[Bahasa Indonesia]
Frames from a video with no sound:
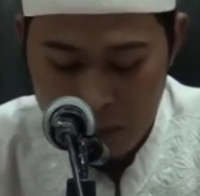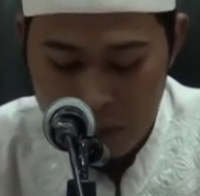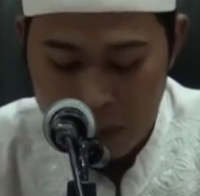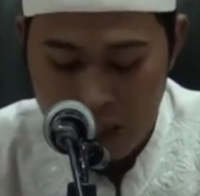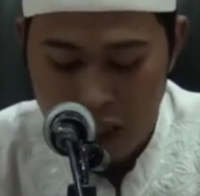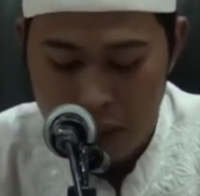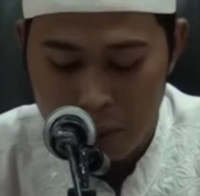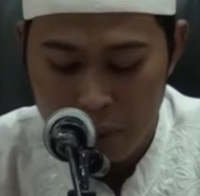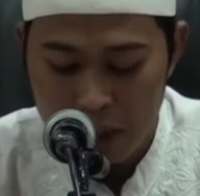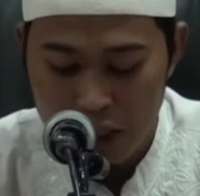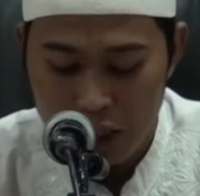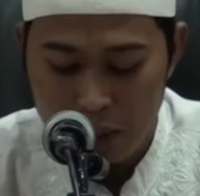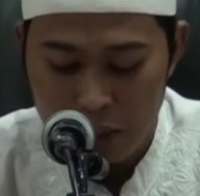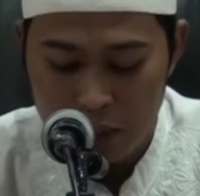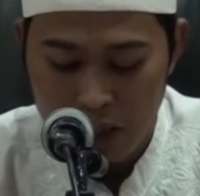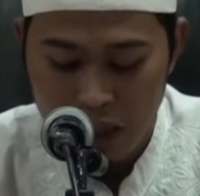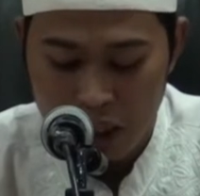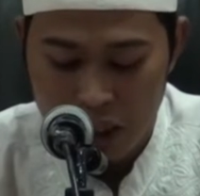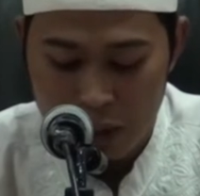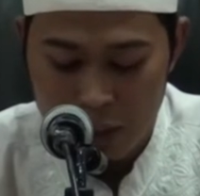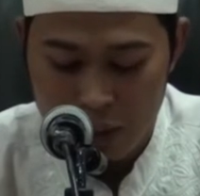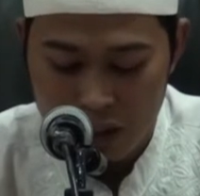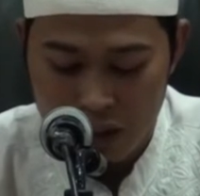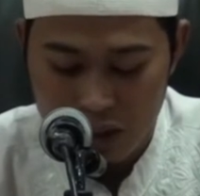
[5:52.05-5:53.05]
bagaimana
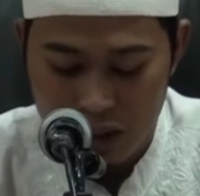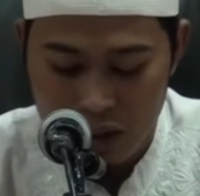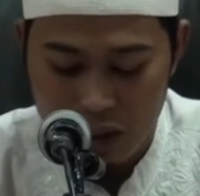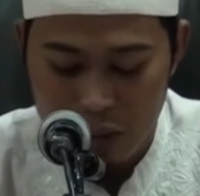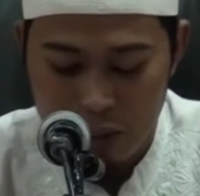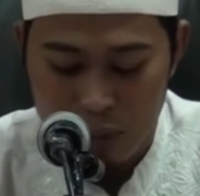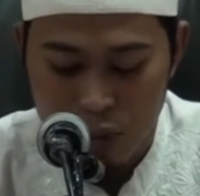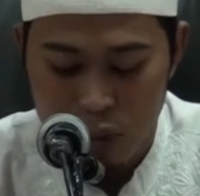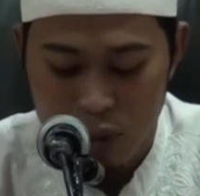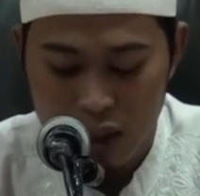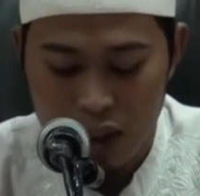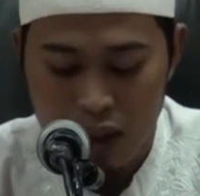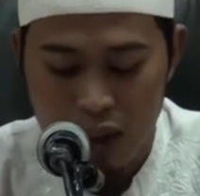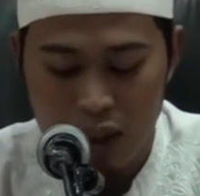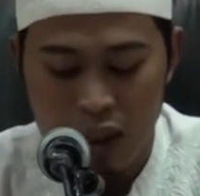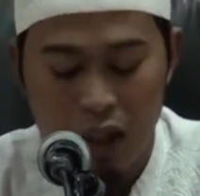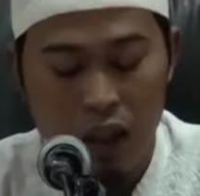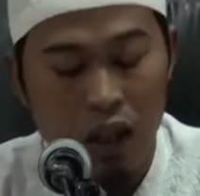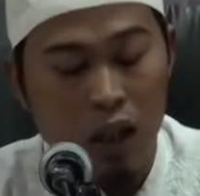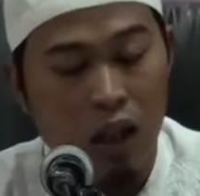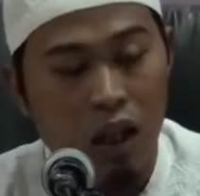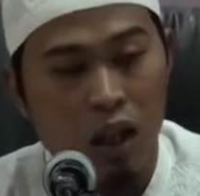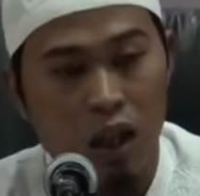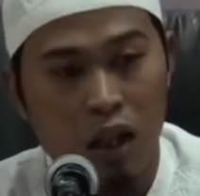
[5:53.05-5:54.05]
mereka mentadaburi
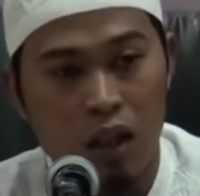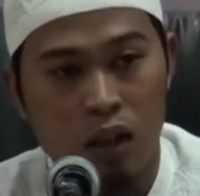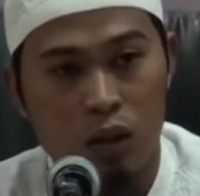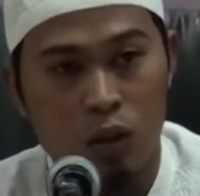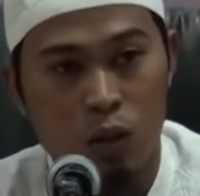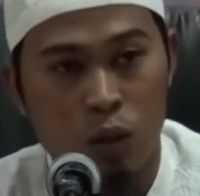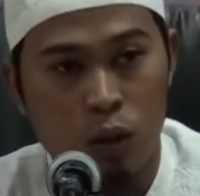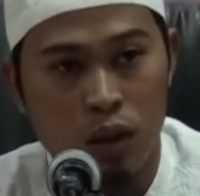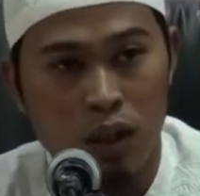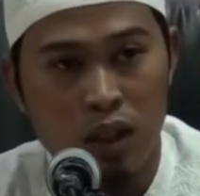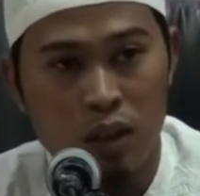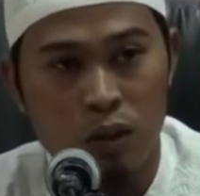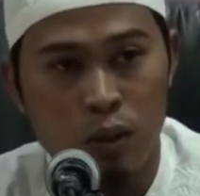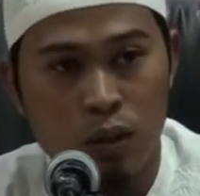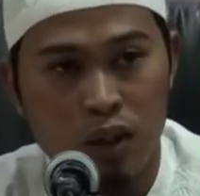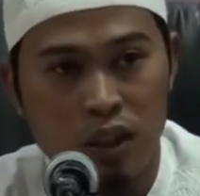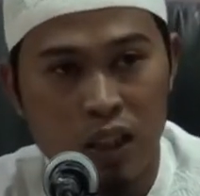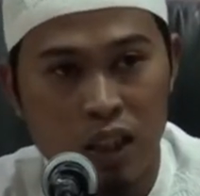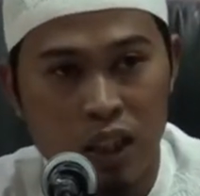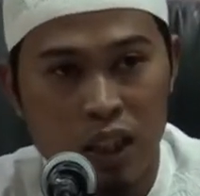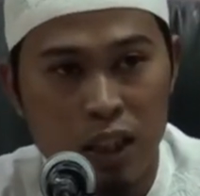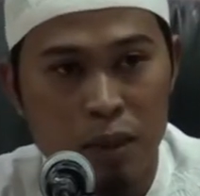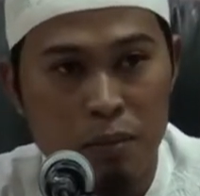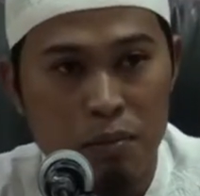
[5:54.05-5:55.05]
Al-Quranul
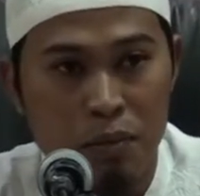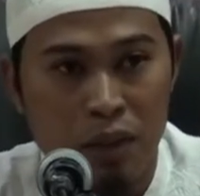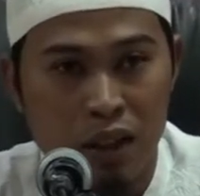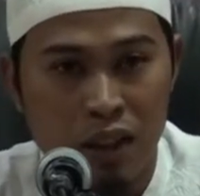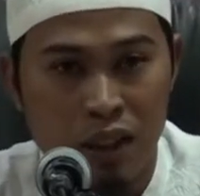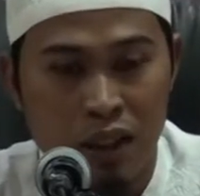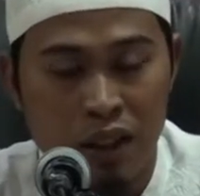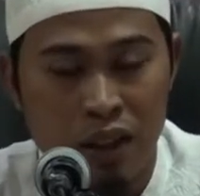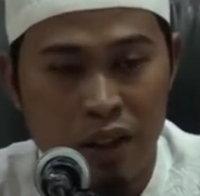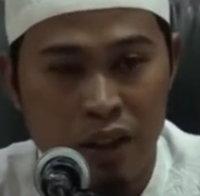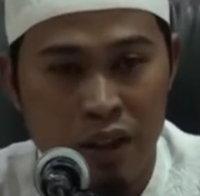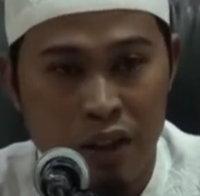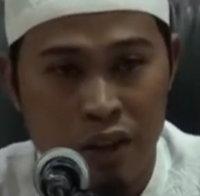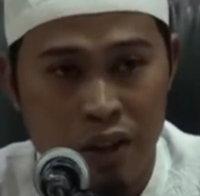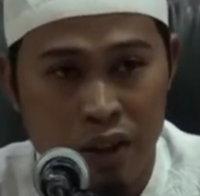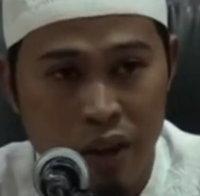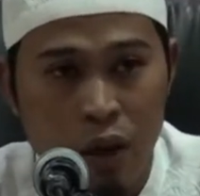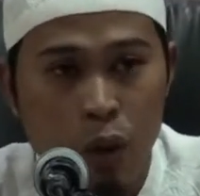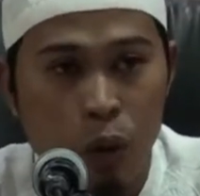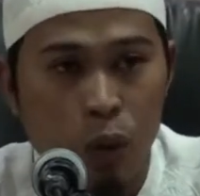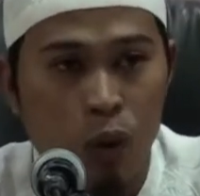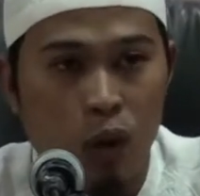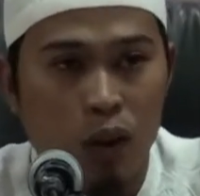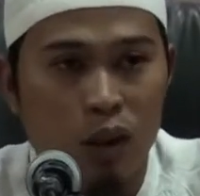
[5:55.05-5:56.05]
Karim dengan
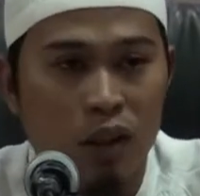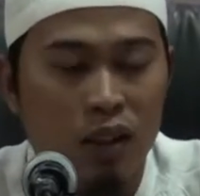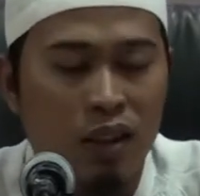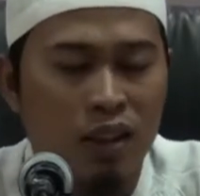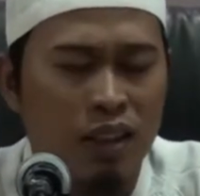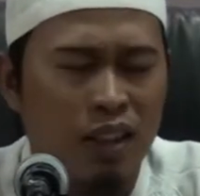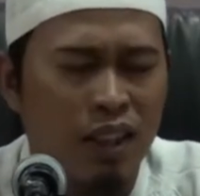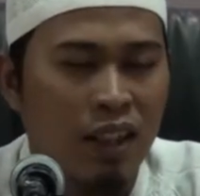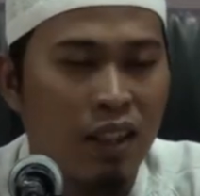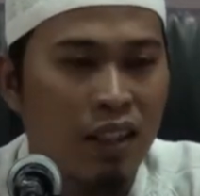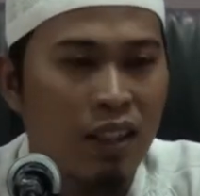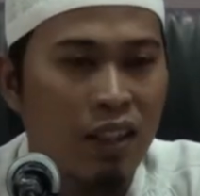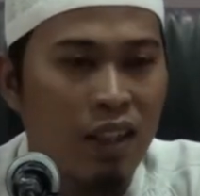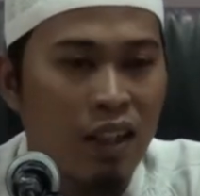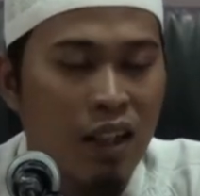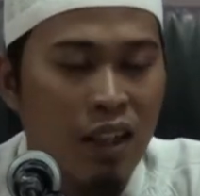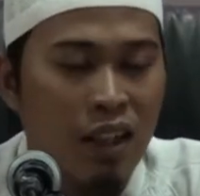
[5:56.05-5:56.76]
zauk ya